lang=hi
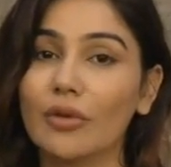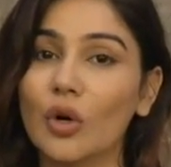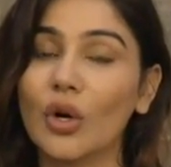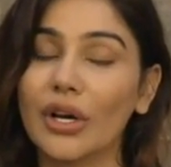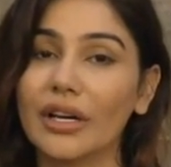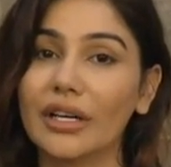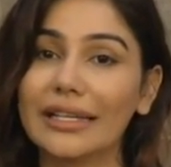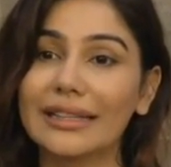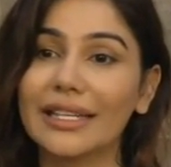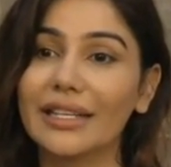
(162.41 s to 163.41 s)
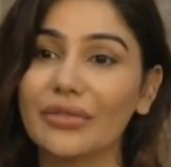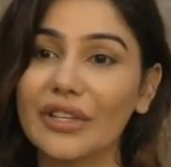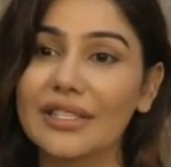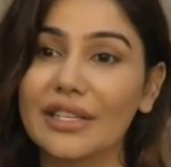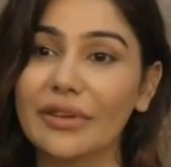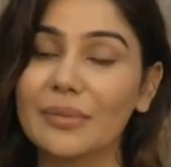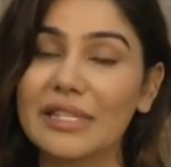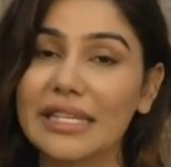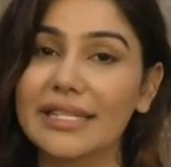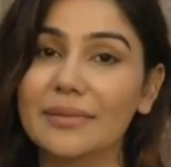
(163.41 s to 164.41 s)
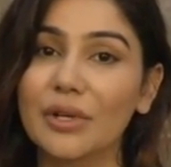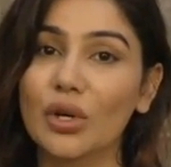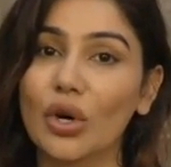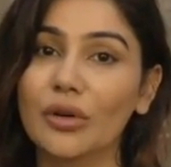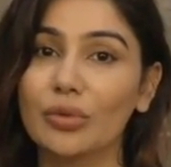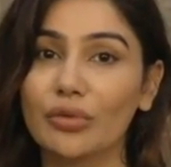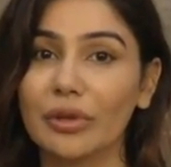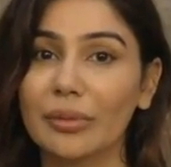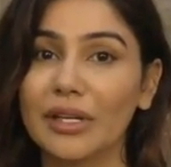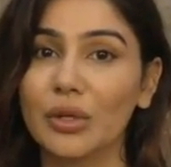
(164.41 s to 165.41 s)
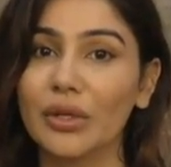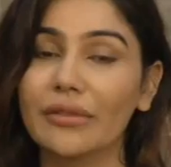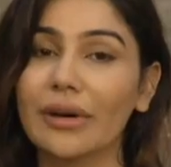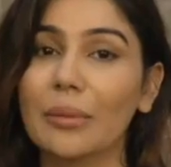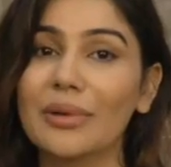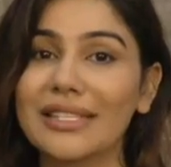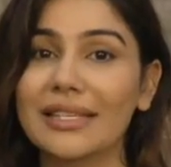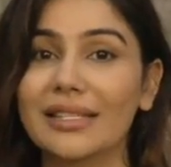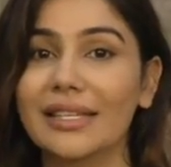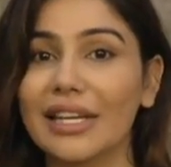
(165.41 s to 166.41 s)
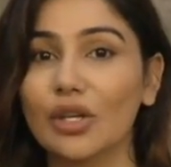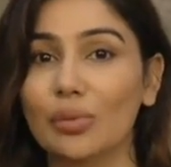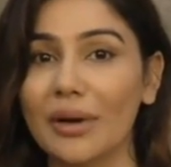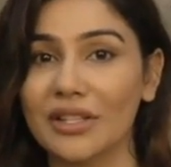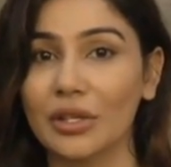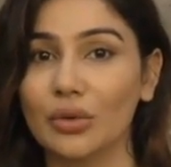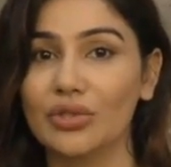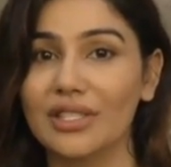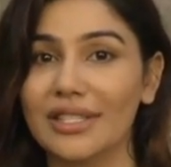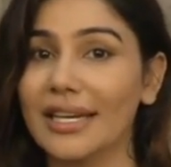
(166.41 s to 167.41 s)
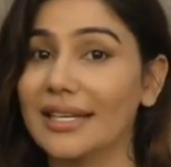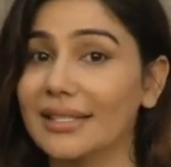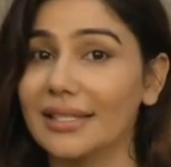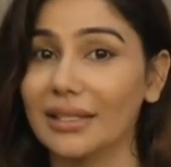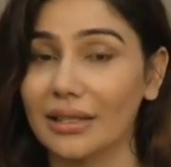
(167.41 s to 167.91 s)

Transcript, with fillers: वो इतना डिफरेंस है वेब सीरीज़ में और मूवी में क्योंकि वहाँ पर सेंसर नहीं हो पाती है कुछ चीज़ें एज